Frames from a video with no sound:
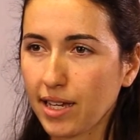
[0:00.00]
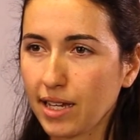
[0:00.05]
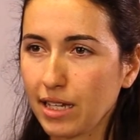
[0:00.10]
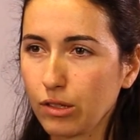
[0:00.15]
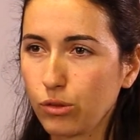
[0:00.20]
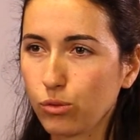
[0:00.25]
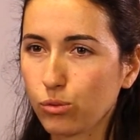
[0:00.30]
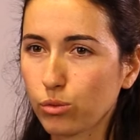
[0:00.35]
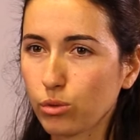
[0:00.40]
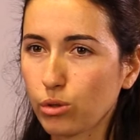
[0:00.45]

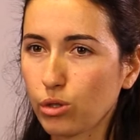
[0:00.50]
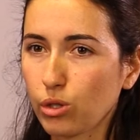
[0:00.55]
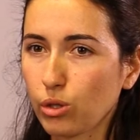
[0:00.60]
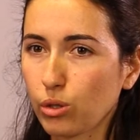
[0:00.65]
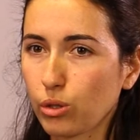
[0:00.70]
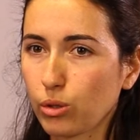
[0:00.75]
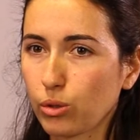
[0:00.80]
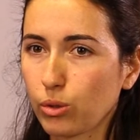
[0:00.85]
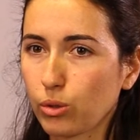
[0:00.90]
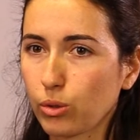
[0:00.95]
Et donc,
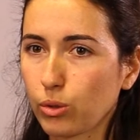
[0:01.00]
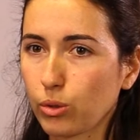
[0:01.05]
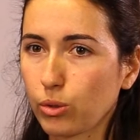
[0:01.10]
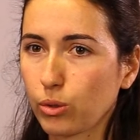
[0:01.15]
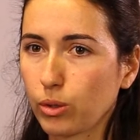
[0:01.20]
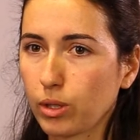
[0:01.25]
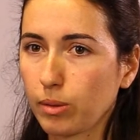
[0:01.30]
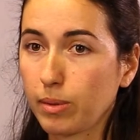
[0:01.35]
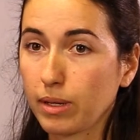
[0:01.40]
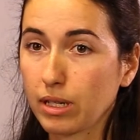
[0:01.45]

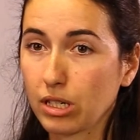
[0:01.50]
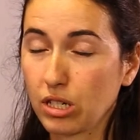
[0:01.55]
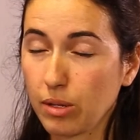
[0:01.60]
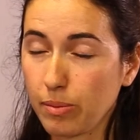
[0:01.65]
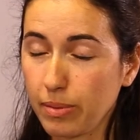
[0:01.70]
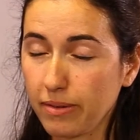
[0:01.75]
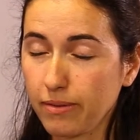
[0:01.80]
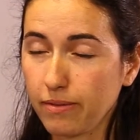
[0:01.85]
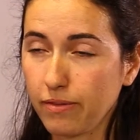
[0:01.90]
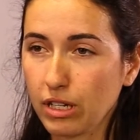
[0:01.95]
euh, eh bien,
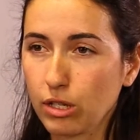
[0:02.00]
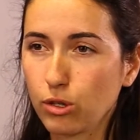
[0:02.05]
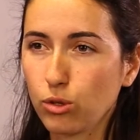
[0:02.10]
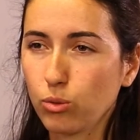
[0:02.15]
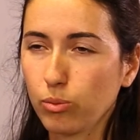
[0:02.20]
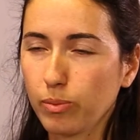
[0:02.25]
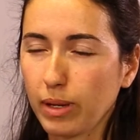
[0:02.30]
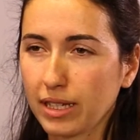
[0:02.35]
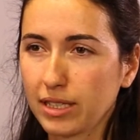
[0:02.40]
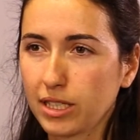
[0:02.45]
j'ai
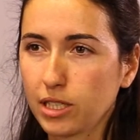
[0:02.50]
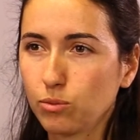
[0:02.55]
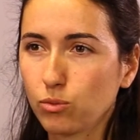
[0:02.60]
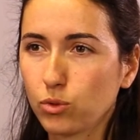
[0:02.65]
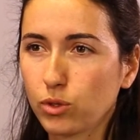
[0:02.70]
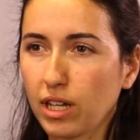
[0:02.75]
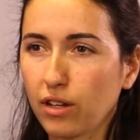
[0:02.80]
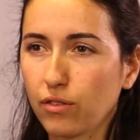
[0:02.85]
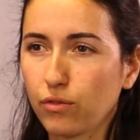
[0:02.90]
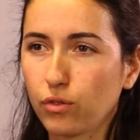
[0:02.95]
vécu une partie de
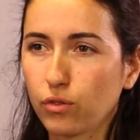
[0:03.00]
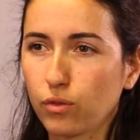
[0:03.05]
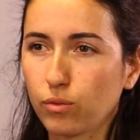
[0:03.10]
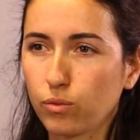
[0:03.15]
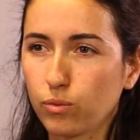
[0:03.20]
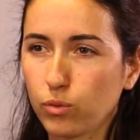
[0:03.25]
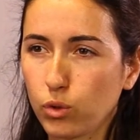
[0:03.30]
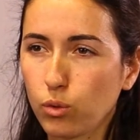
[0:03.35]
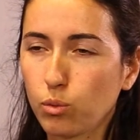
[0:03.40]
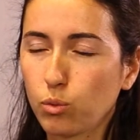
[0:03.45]
mon,
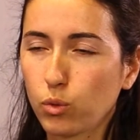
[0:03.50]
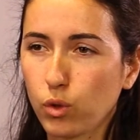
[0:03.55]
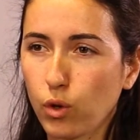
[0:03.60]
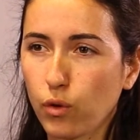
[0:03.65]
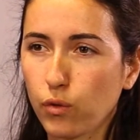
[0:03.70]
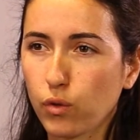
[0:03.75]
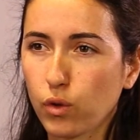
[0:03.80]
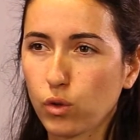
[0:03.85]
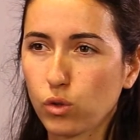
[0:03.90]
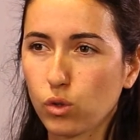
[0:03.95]
de mon
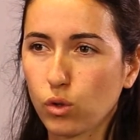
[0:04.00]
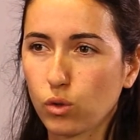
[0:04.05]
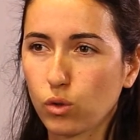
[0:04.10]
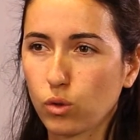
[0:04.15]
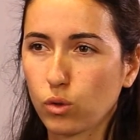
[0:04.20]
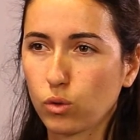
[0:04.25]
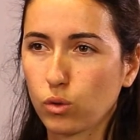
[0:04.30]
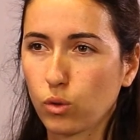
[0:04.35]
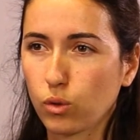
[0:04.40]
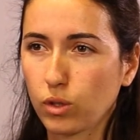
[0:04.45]
enfance
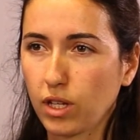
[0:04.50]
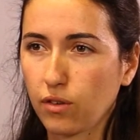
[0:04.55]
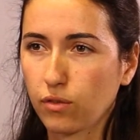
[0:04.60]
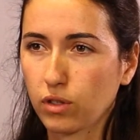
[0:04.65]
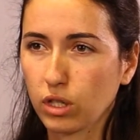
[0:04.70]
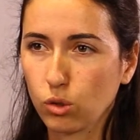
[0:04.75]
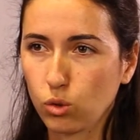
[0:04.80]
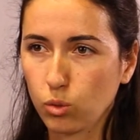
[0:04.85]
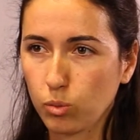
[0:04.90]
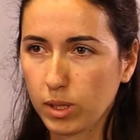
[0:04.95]
en,
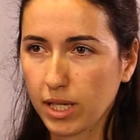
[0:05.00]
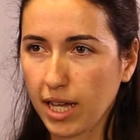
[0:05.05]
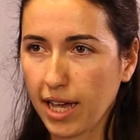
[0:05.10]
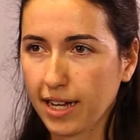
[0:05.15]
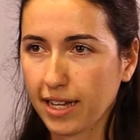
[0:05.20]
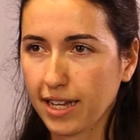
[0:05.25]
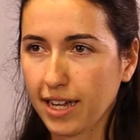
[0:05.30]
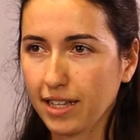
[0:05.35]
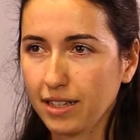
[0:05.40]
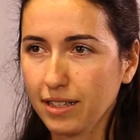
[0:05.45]
Afrique
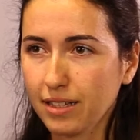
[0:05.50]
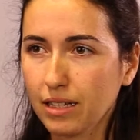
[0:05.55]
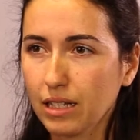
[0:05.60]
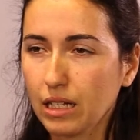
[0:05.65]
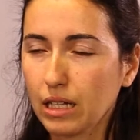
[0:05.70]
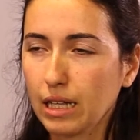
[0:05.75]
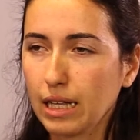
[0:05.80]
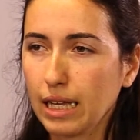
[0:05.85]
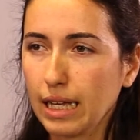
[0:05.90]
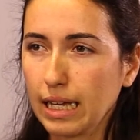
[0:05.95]
subsaharienne.
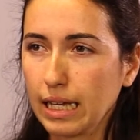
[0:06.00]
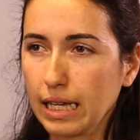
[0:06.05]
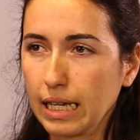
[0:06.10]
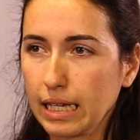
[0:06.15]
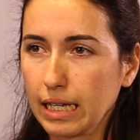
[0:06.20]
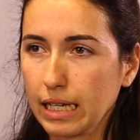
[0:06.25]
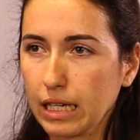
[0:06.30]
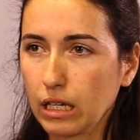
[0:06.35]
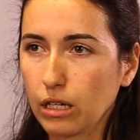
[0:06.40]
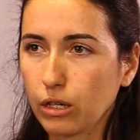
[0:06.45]

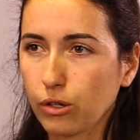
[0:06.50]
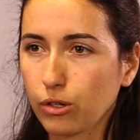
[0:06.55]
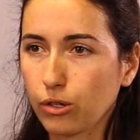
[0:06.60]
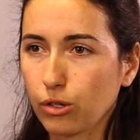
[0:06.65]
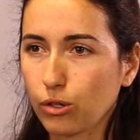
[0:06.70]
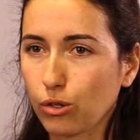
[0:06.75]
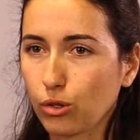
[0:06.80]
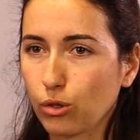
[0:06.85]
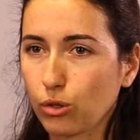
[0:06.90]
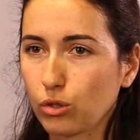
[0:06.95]
Et
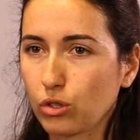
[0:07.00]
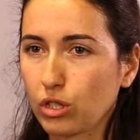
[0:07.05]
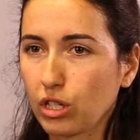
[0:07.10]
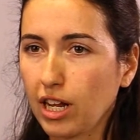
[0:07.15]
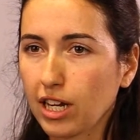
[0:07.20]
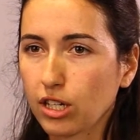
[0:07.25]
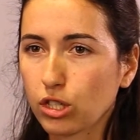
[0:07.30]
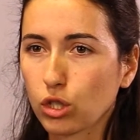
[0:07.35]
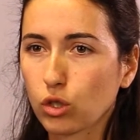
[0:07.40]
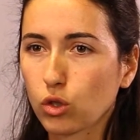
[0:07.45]
euh, c'est
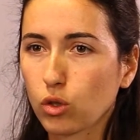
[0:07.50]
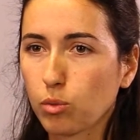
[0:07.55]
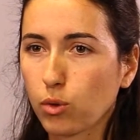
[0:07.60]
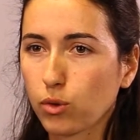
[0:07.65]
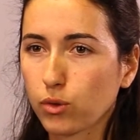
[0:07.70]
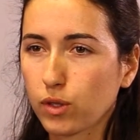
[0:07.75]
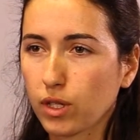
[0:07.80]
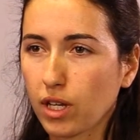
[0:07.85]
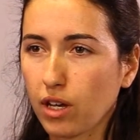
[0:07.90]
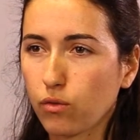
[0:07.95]
là que j'ai
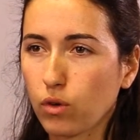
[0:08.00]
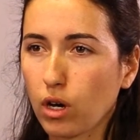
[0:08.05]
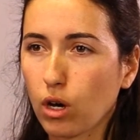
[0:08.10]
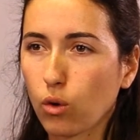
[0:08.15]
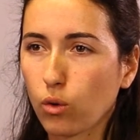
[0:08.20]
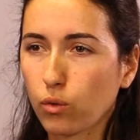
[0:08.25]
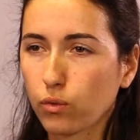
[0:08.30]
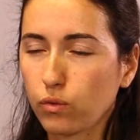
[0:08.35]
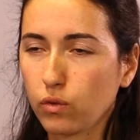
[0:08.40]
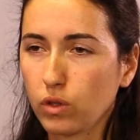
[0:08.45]
commencé à
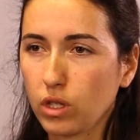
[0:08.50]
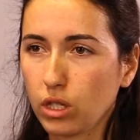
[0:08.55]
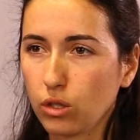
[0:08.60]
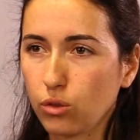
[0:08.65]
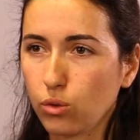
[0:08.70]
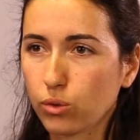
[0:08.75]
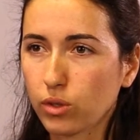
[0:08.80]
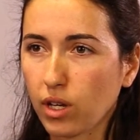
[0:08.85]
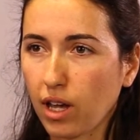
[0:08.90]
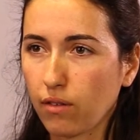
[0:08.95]
avoir envie
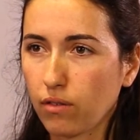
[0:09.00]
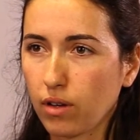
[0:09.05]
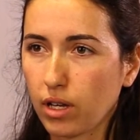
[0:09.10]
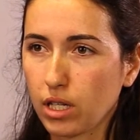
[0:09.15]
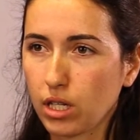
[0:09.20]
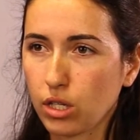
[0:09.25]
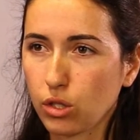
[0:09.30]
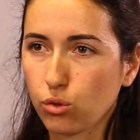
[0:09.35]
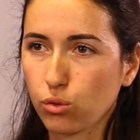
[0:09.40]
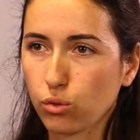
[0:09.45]
de
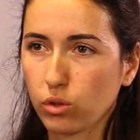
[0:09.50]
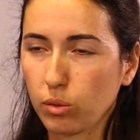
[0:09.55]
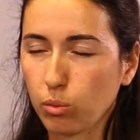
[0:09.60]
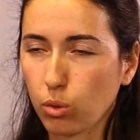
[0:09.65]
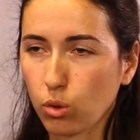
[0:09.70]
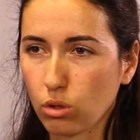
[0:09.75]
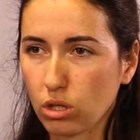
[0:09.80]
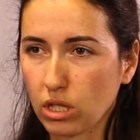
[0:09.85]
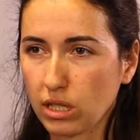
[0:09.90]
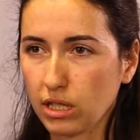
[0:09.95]
travailler sur des
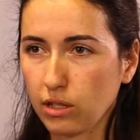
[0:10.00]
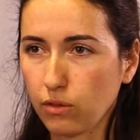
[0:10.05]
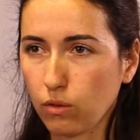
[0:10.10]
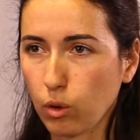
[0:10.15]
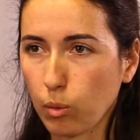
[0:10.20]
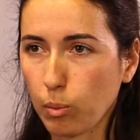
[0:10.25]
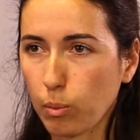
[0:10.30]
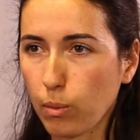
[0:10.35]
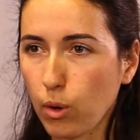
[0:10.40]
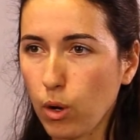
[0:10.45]
projets de
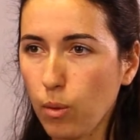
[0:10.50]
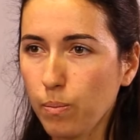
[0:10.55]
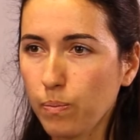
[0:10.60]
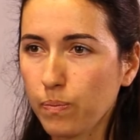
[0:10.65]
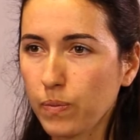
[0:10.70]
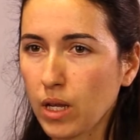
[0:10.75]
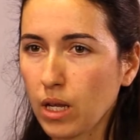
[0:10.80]
développement.